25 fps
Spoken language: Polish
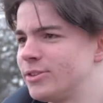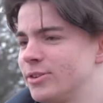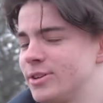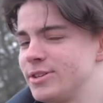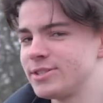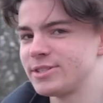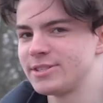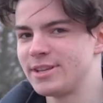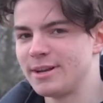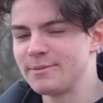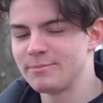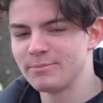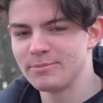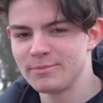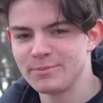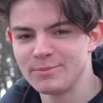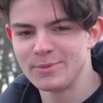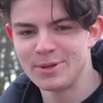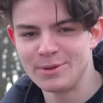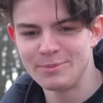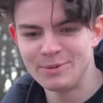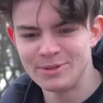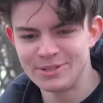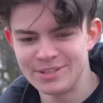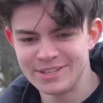To A jest, dlaczego? Tak,
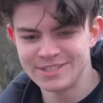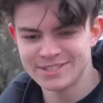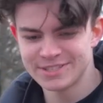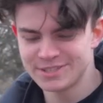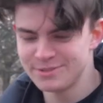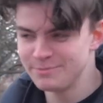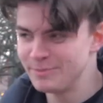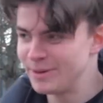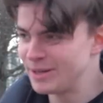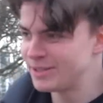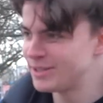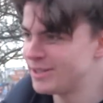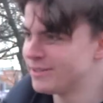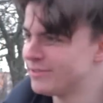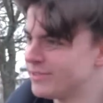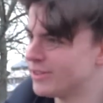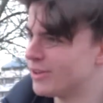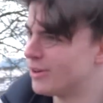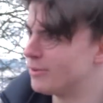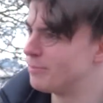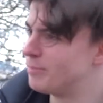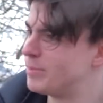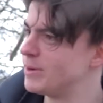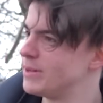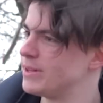no bo to jest
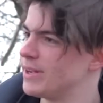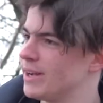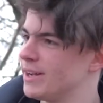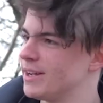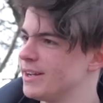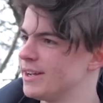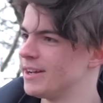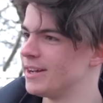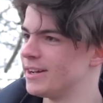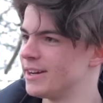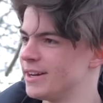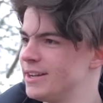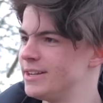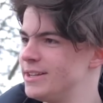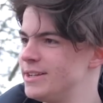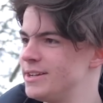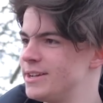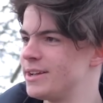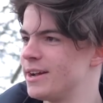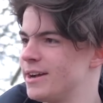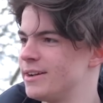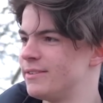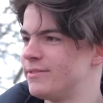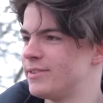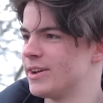subiektywna opinia,
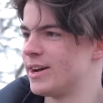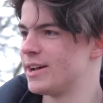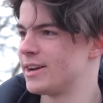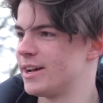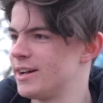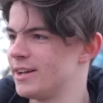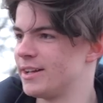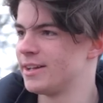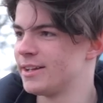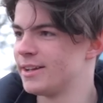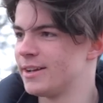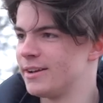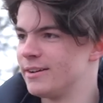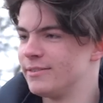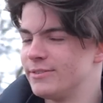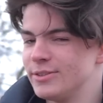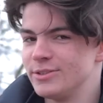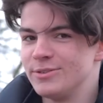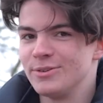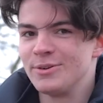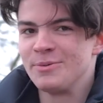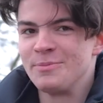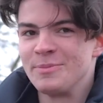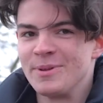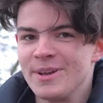religia i wiara,
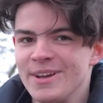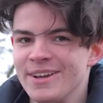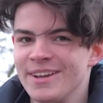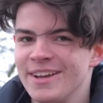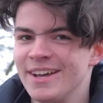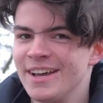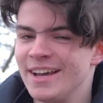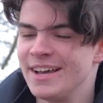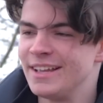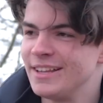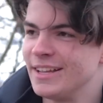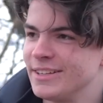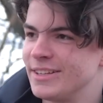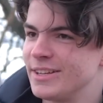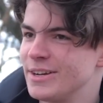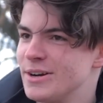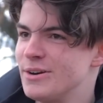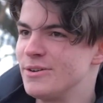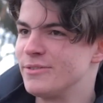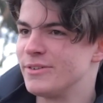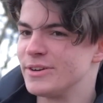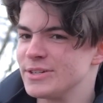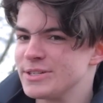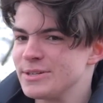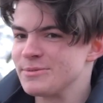według mnie.
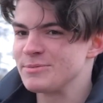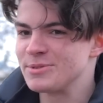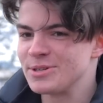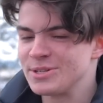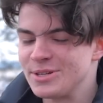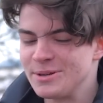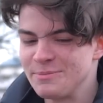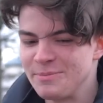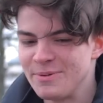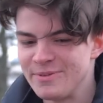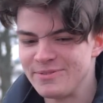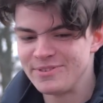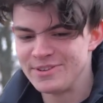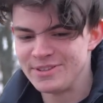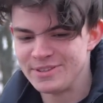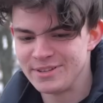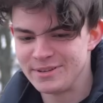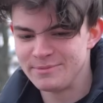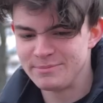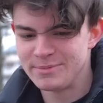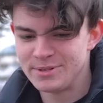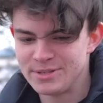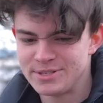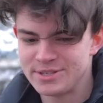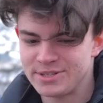Dlatego uważam, że to
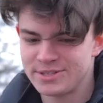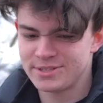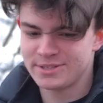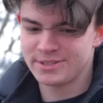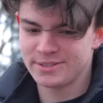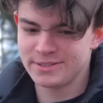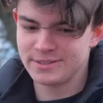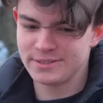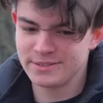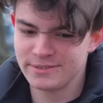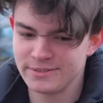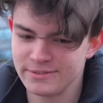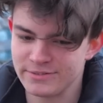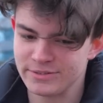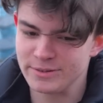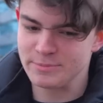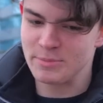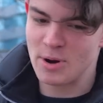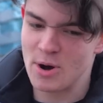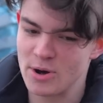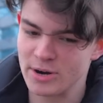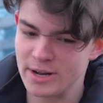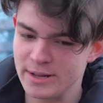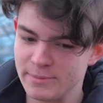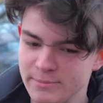powinno być
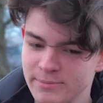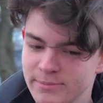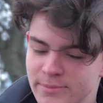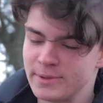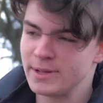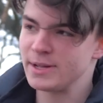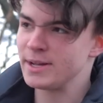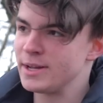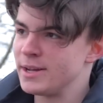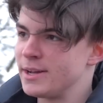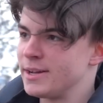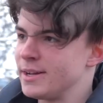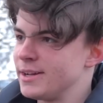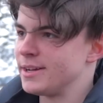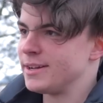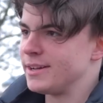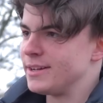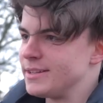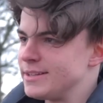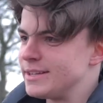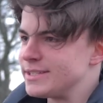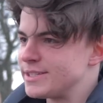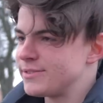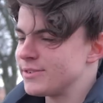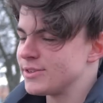wyborem
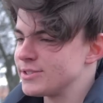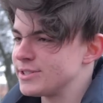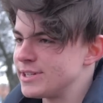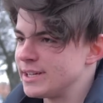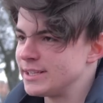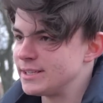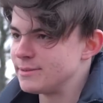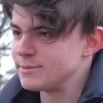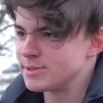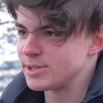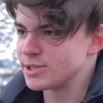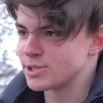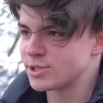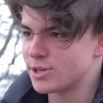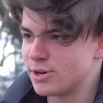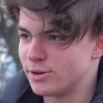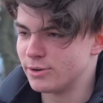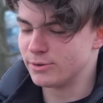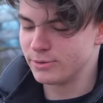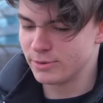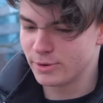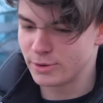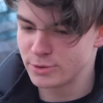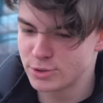niezwiązanym ze szkołą.